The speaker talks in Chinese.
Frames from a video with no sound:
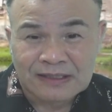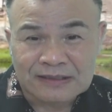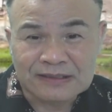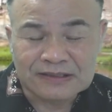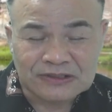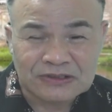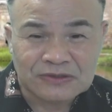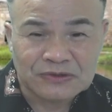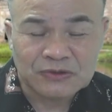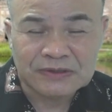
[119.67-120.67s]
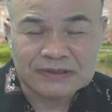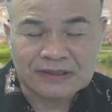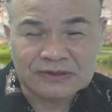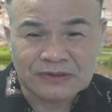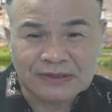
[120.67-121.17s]
因为李旭中去世
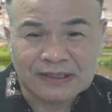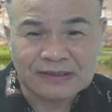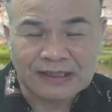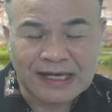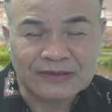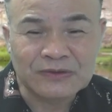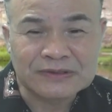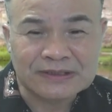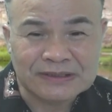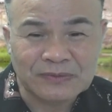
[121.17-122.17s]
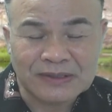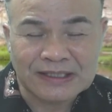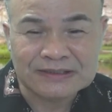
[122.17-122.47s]
的时候呢，韩愈曾经为他